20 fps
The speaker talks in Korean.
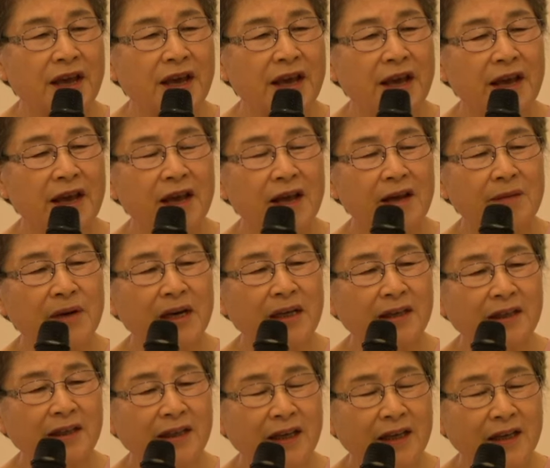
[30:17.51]

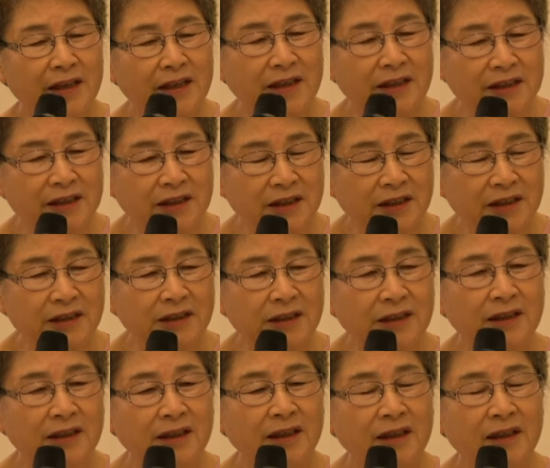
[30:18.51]
해방되기
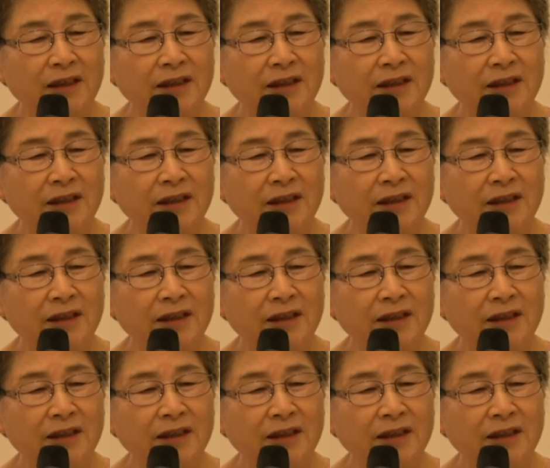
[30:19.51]
전